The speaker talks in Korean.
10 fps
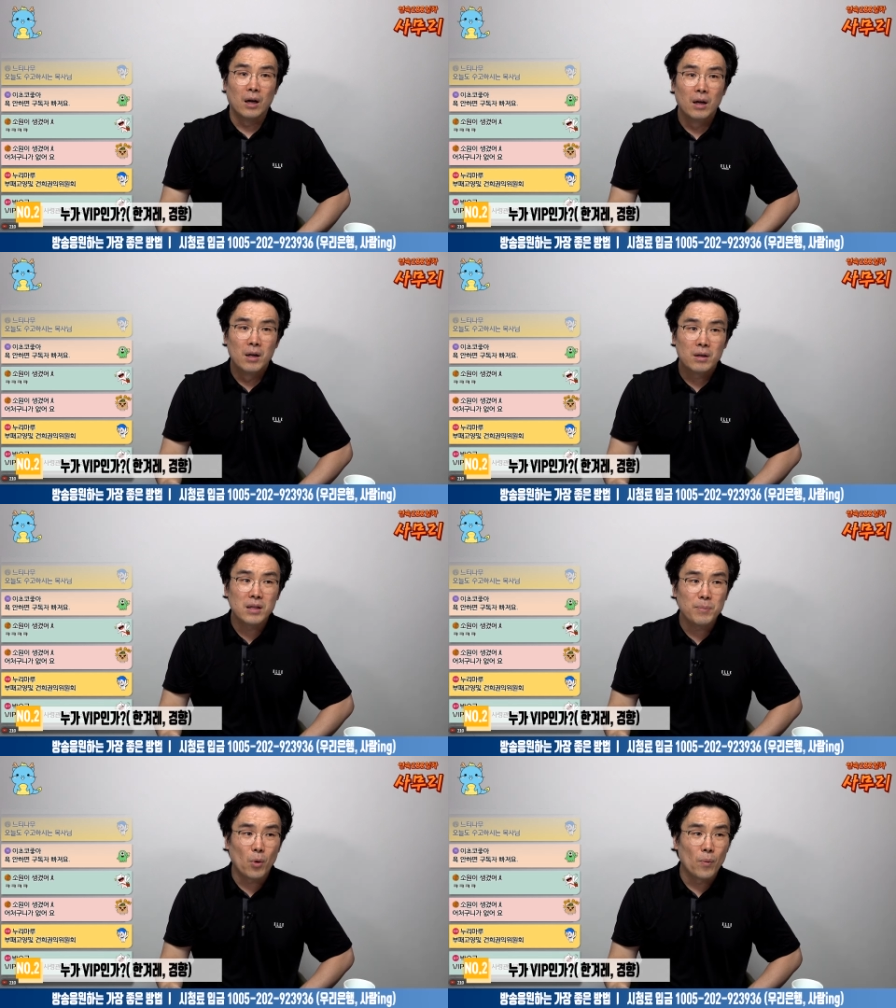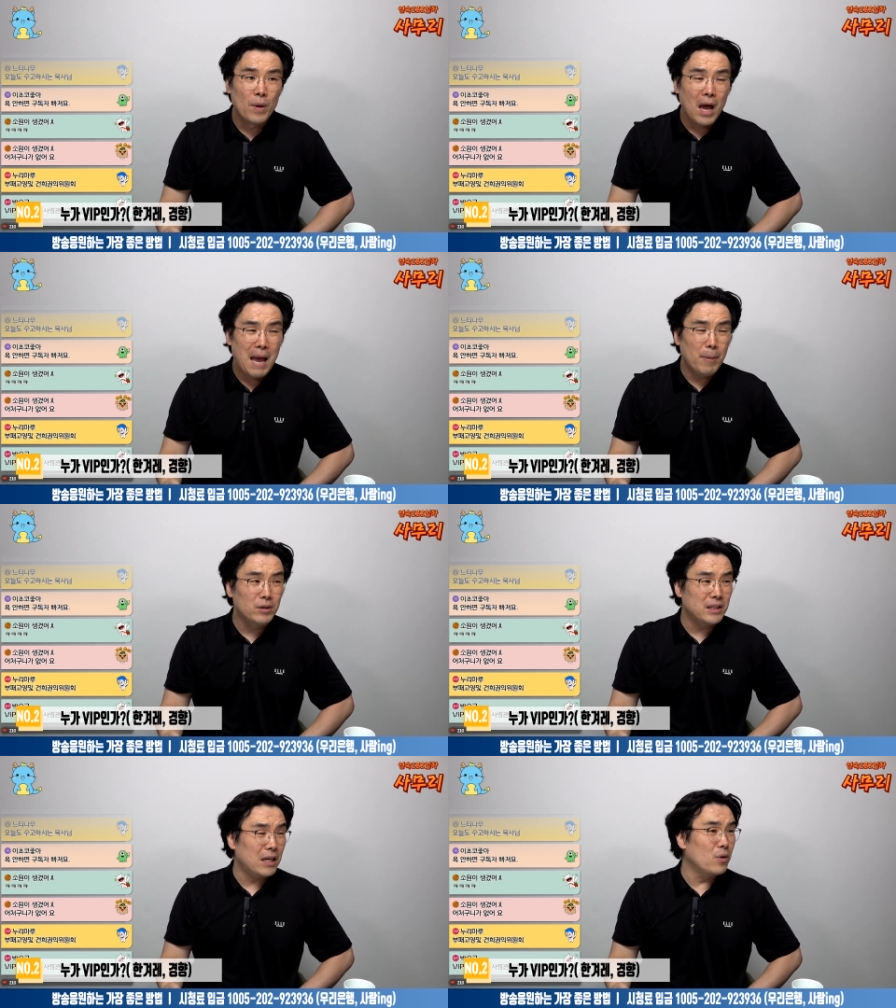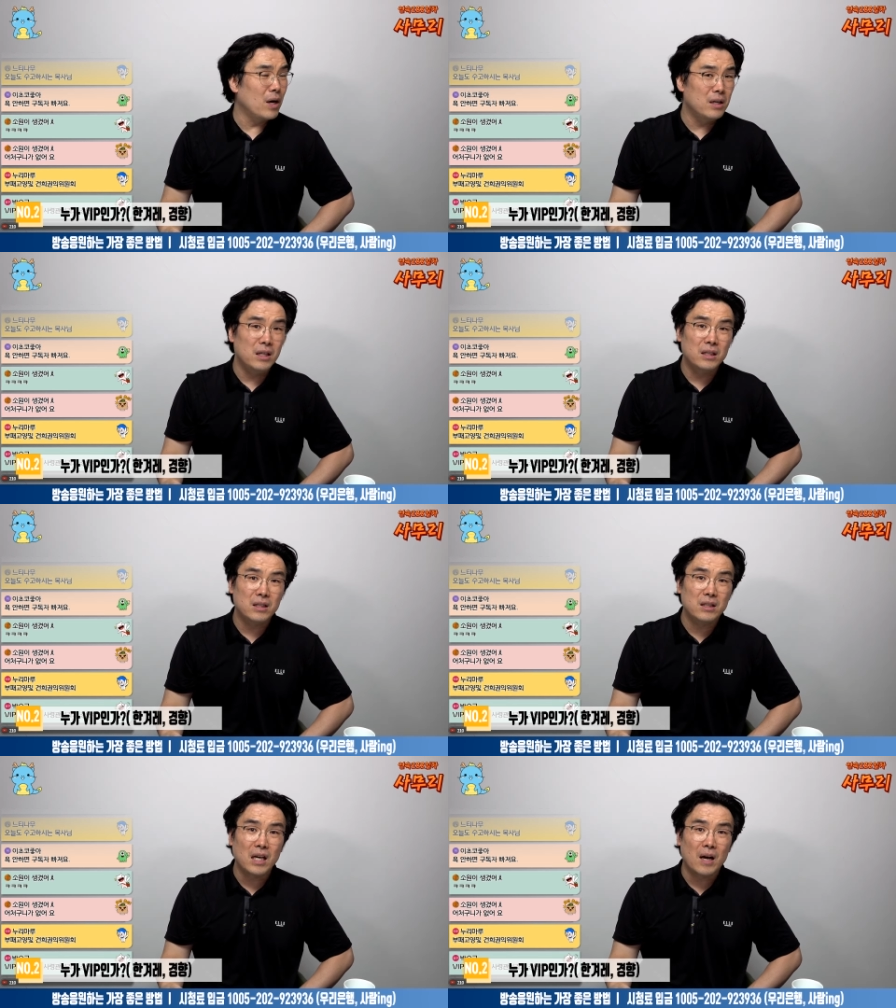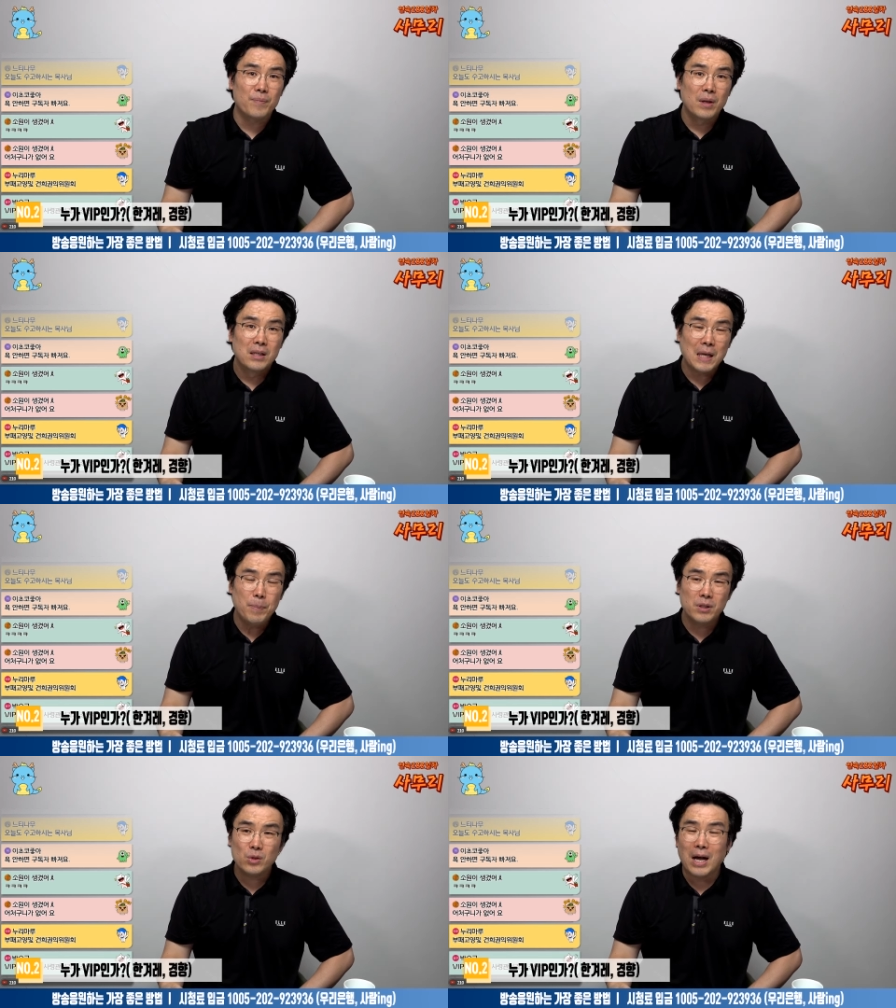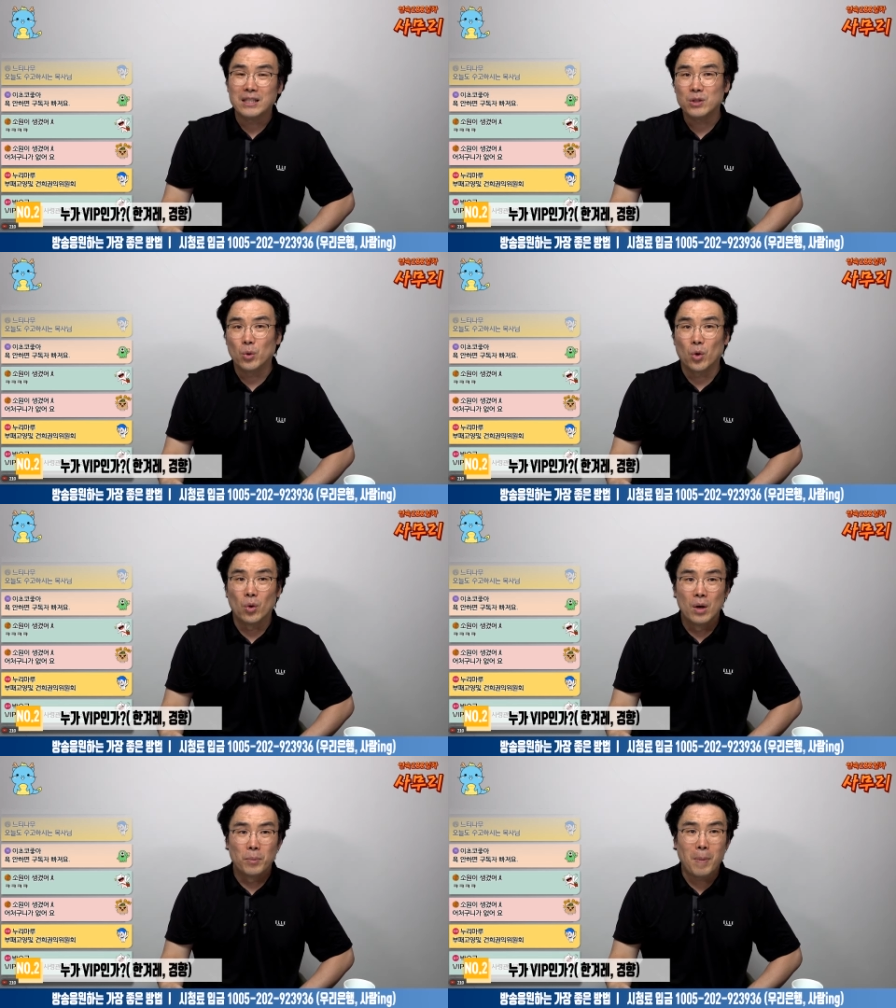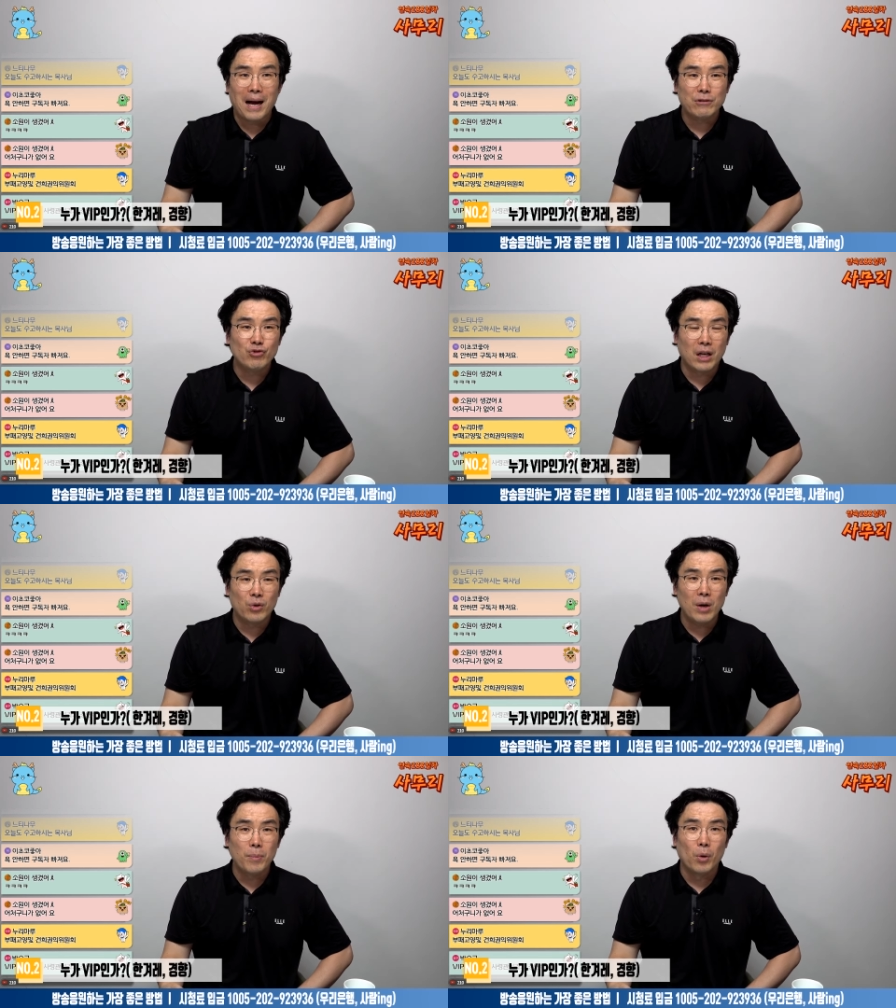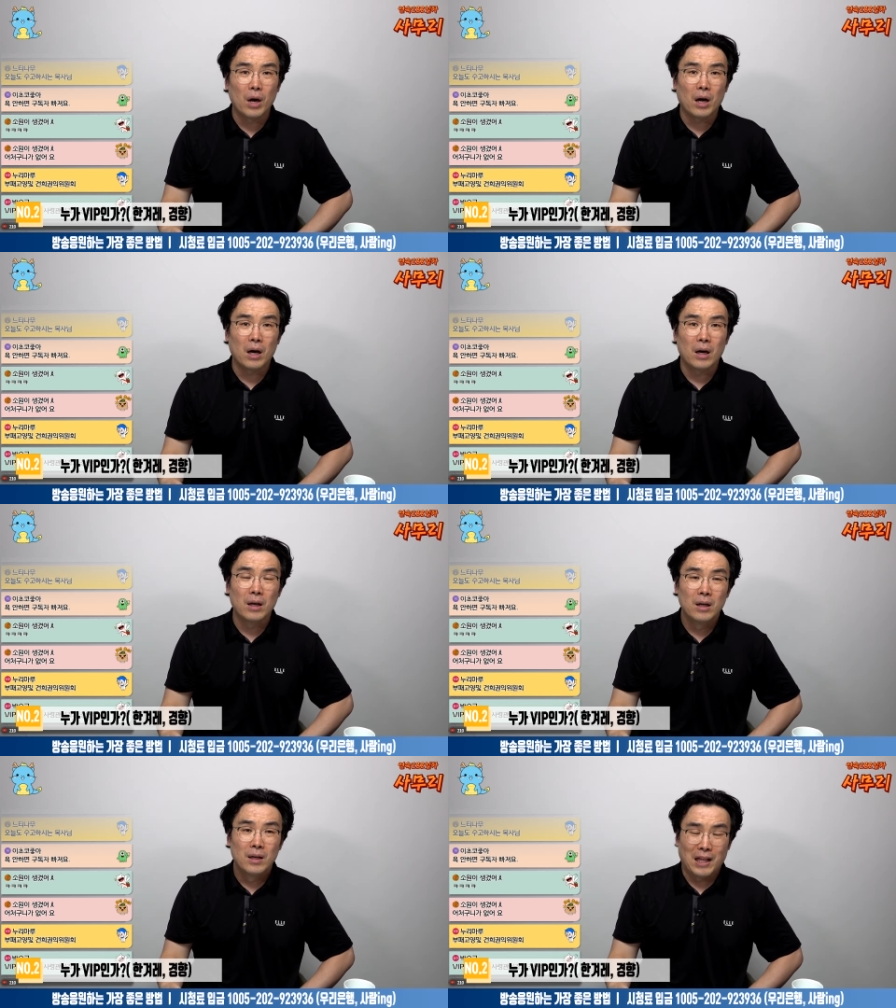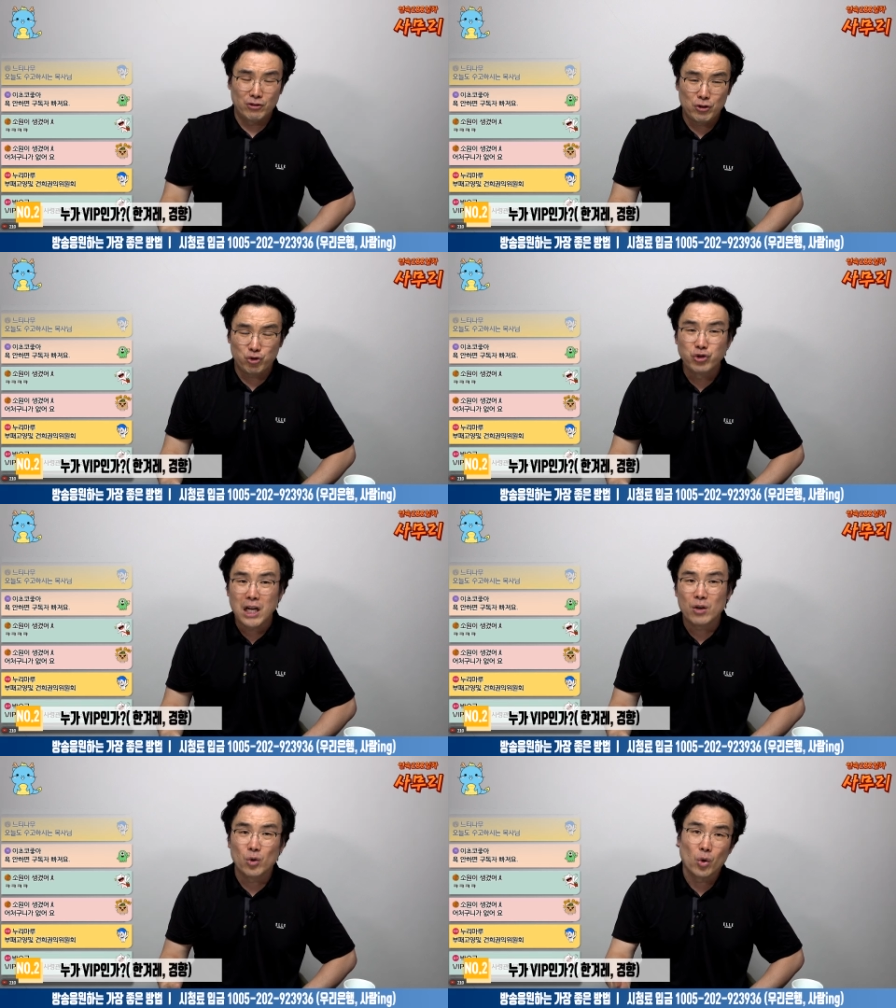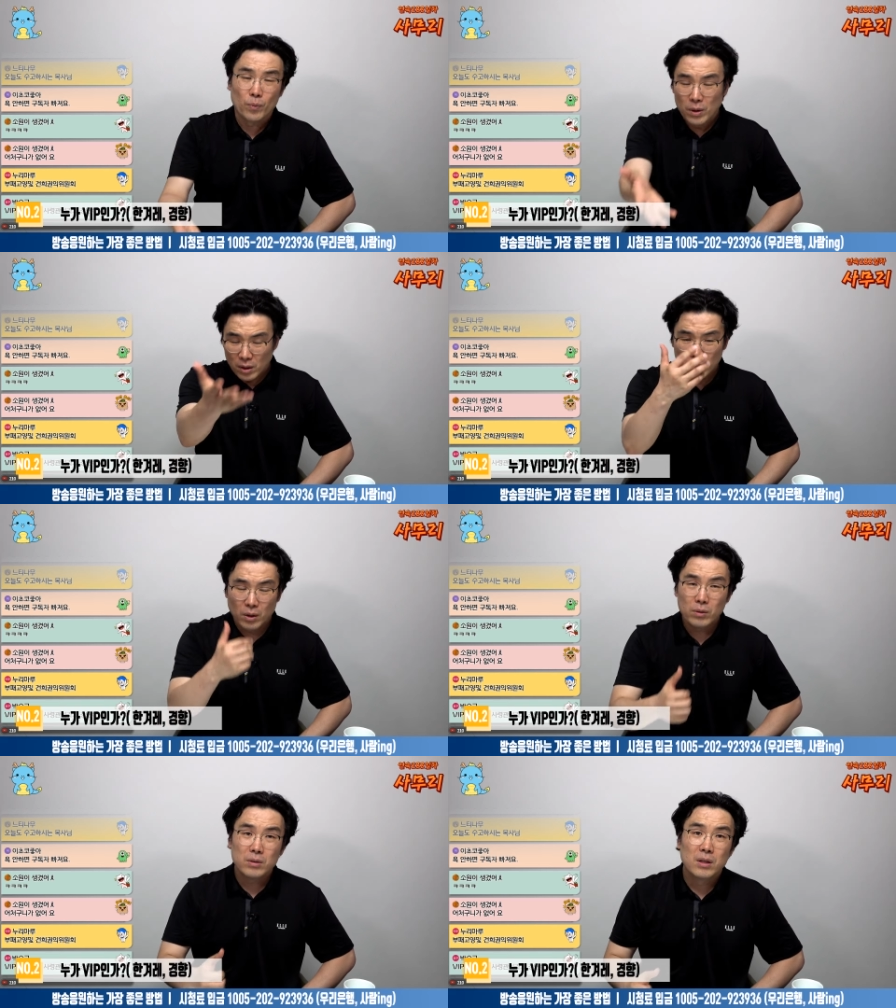근데 뭐 해병대 사령관이 지가 사표 쓰고 안 쓰고 뭐 막아준다는 거야? 뭐야. 나중에 중장으로 어?